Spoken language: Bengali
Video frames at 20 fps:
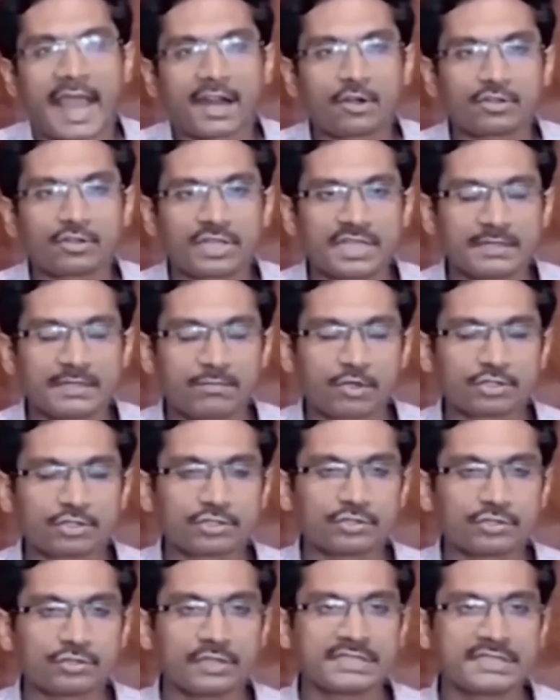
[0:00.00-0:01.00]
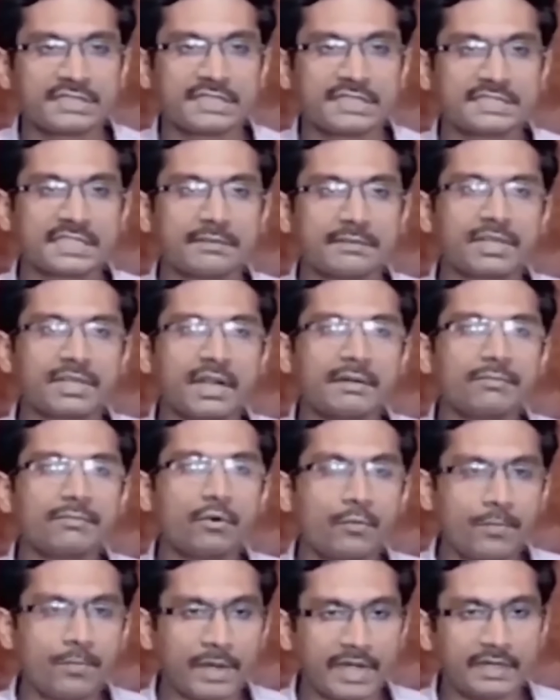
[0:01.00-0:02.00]
এগারো তারিখ পর্যন্ত এই সিস্টেমটার
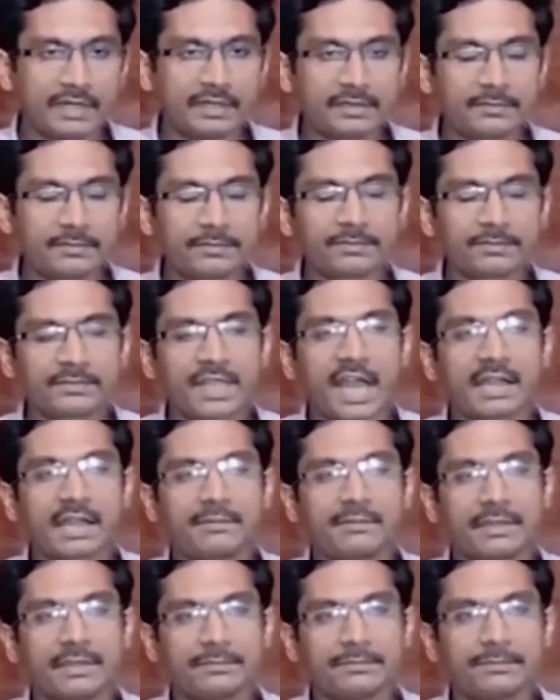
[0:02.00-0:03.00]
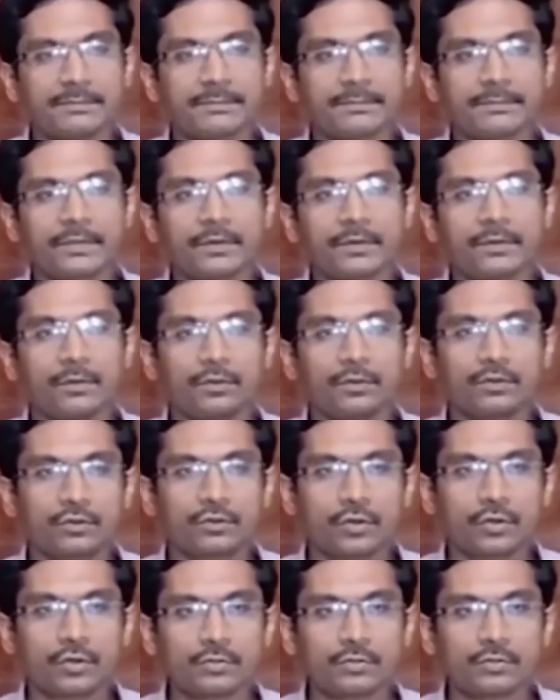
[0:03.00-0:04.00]
মুভমেন্ট থাকবে
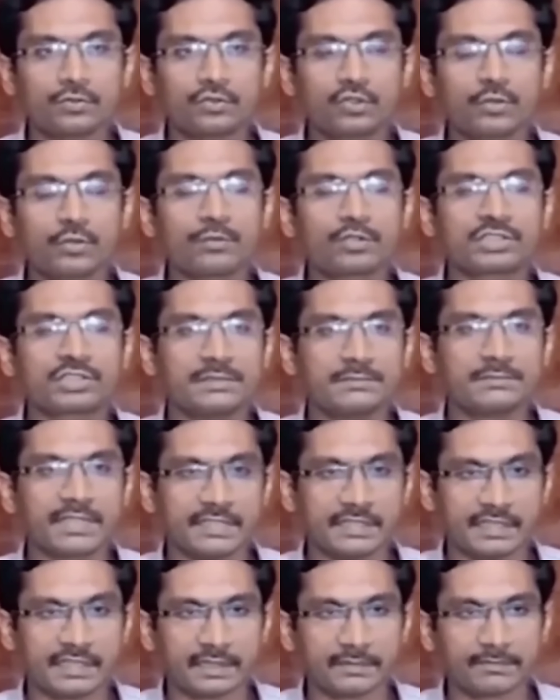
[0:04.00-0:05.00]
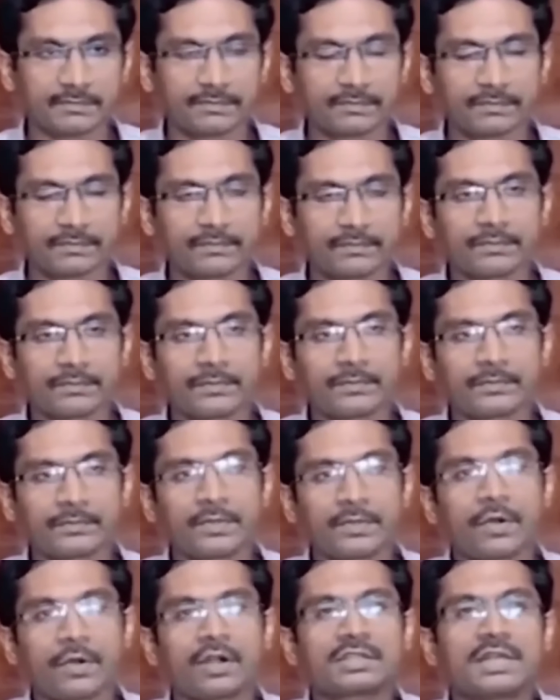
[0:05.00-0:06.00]
উত্তর উত্তর পশ্চিমের দিকে
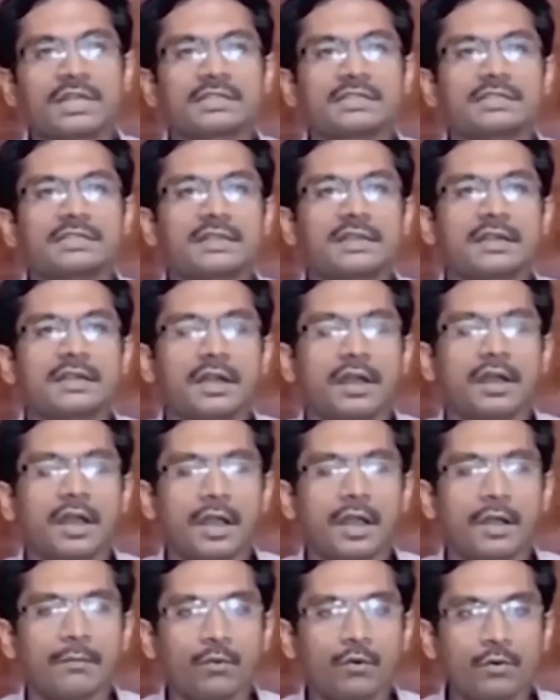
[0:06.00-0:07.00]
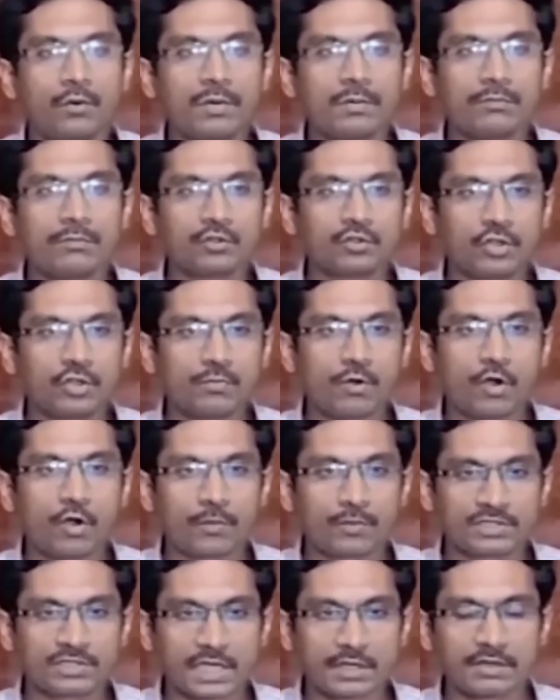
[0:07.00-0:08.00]
অর্থাৎ পূর্ব মধ্য
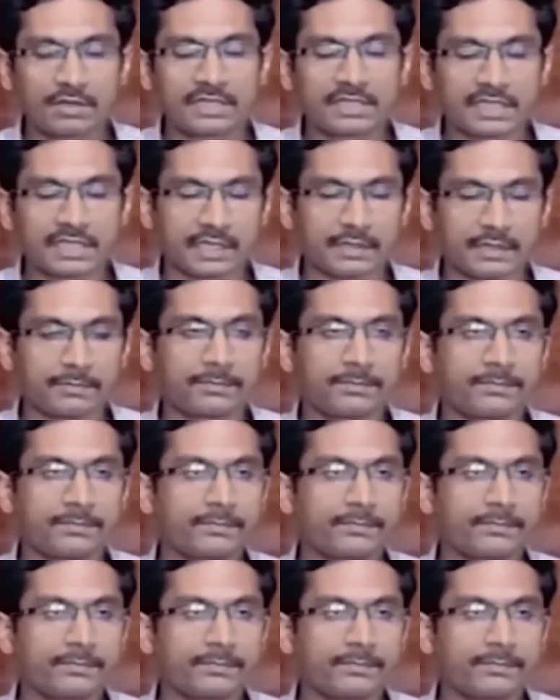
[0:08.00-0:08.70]
বঙ্গোপসাগরের দিকে